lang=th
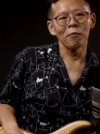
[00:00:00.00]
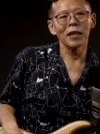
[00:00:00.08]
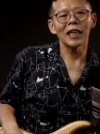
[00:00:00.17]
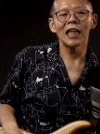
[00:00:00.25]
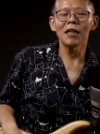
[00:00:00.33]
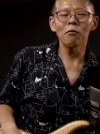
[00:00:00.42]
มึ
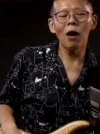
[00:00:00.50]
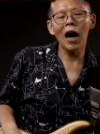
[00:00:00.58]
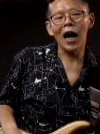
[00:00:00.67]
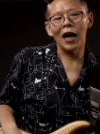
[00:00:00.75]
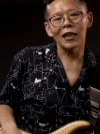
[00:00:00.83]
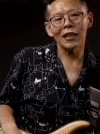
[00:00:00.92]
งคิดว่า
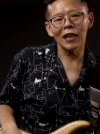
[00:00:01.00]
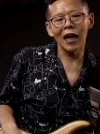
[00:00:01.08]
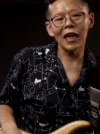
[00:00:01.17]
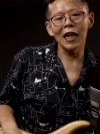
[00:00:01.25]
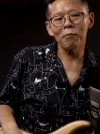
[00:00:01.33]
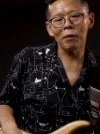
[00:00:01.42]

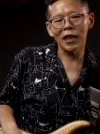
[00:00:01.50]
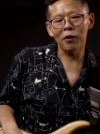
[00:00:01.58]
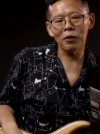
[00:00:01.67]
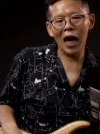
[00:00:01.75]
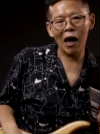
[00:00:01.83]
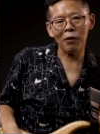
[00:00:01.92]
ละเล่นมา
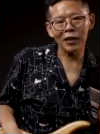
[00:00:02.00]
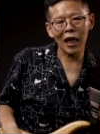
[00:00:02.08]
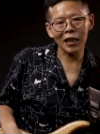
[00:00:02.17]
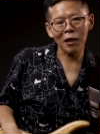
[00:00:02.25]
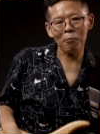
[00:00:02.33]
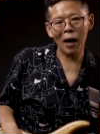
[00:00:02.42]
ยาวๆ แล้ว
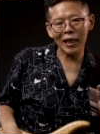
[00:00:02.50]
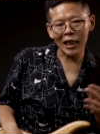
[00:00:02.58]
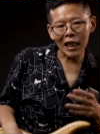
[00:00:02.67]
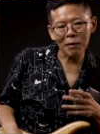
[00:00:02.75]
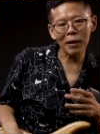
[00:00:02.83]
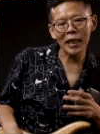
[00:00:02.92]
ถ้าสมา
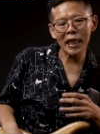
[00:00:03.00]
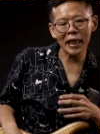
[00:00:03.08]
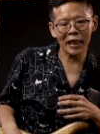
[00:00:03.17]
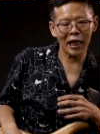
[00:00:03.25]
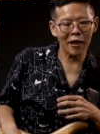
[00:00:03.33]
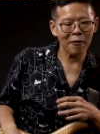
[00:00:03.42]
ธิไม่นิ่
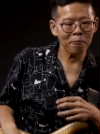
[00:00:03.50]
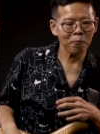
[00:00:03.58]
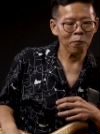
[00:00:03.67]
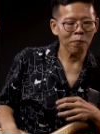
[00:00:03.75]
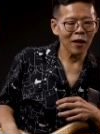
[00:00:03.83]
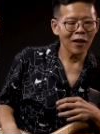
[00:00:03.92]
งเนี่ย
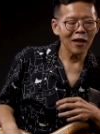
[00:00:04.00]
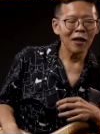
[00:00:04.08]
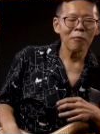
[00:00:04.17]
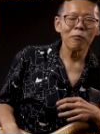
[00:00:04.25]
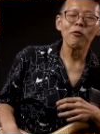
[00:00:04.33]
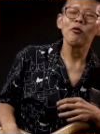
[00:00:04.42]

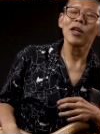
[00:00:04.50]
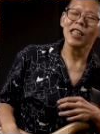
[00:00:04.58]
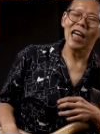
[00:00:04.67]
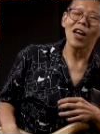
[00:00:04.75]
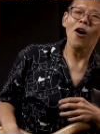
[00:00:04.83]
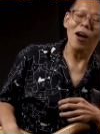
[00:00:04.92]
มึงว่า
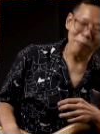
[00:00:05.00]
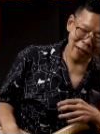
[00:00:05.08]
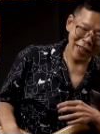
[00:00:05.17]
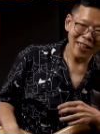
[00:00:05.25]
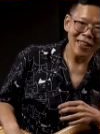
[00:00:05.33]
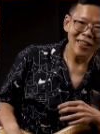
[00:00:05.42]
จะรอดไหม